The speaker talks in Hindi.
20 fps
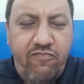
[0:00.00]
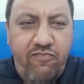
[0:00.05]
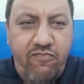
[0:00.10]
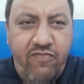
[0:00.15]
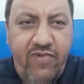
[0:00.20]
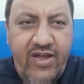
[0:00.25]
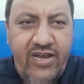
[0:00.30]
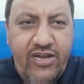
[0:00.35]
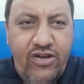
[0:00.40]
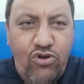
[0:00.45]

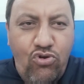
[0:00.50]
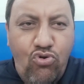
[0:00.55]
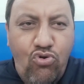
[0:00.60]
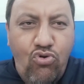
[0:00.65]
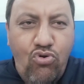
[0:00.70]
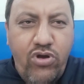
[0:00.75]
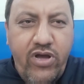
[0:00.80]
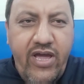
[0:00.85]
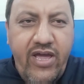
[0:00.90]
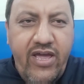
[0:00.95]
वाले
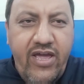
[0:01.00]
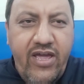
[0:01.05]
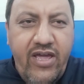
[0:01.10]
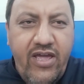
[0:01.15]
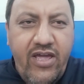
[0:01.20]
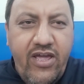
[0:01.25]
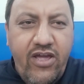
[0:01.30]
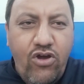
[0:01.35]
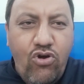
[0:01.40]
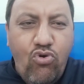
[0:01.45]
लोग हैं
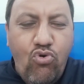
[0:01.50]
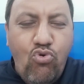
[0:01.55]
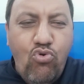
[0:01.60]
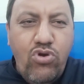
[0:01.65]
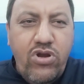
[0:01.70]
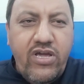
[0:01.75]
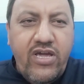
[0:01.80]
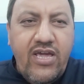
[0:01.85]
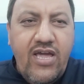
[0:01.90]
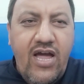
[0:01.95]

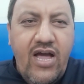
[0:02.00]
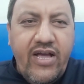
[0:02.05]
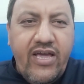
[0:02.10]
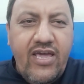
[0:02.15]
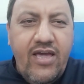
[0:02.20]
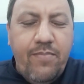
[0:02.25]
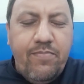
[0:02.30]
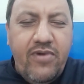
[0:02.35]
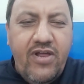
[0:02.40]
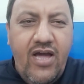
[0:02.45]
उनके आगे
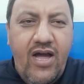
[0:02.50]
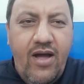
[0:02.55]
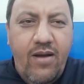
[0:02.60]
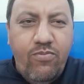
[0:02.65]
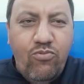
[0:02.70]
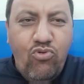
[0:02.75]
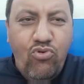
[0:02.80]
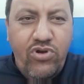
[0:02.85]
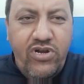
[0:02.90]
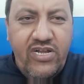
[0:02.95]
अपने
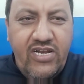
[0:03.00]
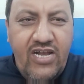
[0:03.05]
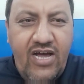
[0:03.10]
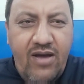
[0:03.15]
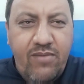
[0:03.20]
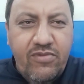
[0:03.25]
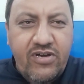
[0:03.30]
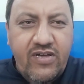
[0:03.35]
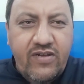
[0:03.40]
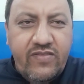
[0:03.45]
आप को
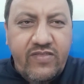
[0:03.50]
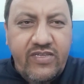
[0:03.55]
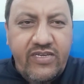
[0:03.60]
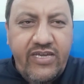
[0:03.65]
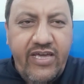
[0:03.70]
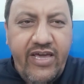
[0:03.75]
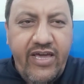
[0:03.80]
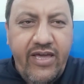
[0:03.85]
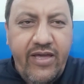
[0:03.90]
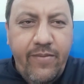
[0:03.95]
नीलाम करती
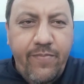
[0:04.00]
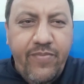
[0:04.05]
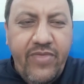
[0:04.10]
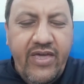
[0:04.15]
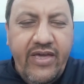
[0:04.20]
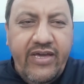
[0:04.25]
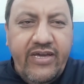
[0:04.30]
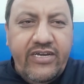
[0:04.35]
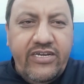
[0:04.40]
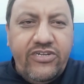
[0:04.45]
है
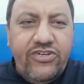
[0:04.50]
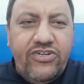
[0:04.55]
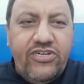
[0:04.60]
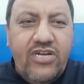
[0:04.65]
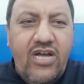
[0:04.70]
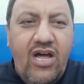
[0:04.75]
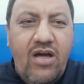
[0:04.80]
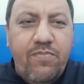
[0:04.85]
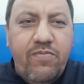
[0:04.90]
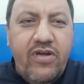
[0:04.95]

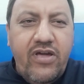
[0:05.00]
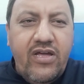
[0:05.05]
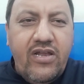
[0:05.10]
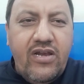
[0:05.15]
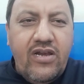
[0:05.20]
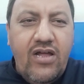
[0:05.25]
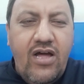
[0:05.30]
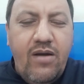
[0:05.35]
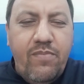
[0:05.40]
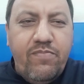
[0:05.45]
या फिर
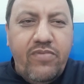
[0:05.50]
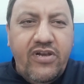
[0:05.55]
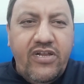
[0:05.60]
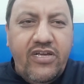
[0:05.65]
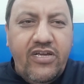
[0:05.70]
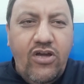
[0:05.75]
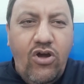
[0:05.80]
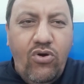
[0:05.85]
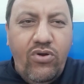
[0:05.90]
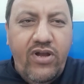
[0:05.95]

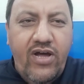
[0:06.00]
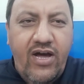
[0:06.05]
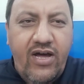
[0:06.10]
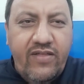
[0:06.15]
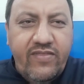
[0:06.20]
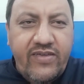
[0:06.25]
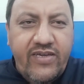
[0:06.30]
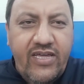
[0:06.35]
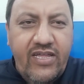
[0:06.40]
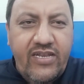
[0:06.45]
अपनी
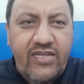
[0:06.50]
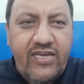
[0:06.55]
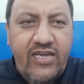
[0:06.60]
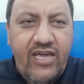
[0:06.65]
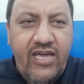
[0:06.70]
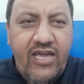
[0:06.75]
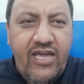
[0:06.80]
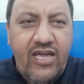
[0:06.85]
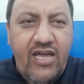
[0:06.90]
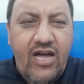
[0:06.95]
औलाद के
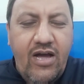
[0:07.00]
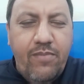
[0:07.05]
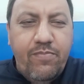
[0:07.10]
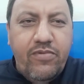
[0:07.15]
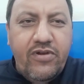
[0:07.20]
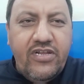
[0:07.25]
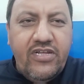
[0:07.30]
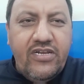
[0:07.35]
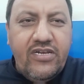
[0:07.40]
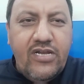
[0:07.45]
लिए
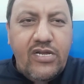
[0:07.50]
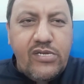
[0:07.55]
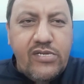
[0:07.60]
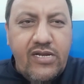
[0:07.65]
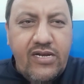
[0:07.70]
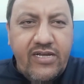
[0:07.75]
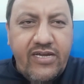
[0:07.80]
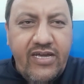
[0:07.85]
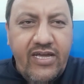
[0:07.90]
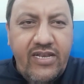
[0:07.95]
अपनी
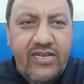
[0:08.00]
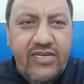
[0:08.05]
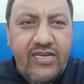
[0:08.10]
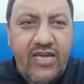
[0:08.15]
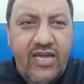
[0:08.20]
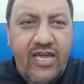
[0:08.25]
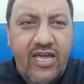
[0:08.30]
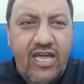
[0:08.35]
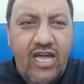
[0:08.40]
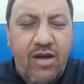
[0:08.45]
नस्ल के
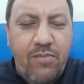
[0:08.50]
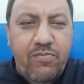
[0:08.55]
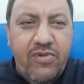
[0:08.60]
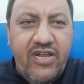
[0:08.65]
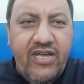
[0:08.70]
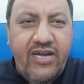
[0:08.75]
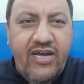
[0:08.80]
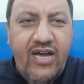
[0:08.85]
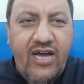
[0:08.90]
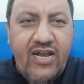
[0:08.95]
लिए
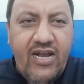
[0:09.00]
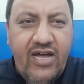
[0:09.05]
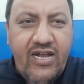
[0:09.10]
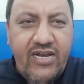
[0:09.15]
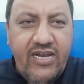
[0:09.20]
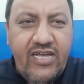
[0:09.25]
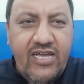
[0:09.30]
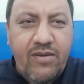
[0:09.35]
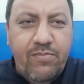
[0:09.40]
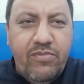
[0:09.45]
अपने
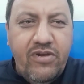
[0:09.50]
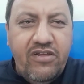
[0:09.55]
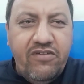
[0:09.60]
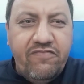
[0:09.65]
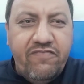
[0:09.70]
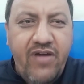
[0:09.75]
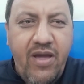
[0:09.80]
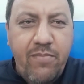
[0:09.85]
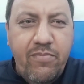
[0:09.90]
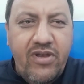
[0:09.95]
घराने अपनी
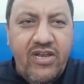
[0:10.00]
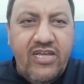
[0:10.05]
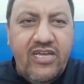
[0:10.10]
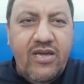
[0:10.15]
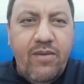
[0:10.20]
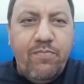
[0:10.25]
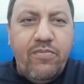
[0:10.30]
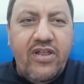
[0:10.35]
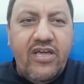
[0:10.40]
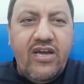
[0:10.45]
फैमिली
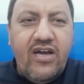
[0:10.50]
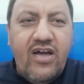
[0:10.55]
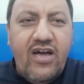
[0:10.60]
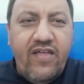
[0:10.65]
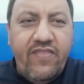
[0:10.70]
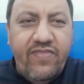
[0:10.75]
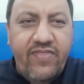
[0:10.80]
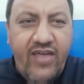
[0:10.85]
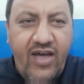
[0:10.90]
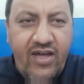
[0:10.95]
अपने
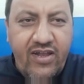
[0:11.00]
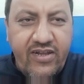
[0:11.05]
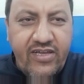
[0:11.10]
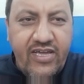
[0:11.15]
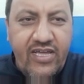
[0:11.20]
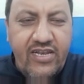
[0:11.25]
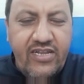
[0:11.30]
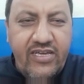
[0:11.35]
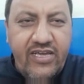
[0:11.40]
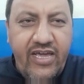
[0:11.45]
ख़ानदान
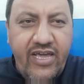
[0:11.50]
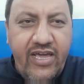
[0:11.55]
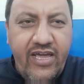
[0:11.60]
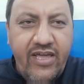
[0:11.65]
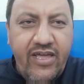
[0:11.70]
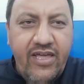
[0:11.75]
के लिए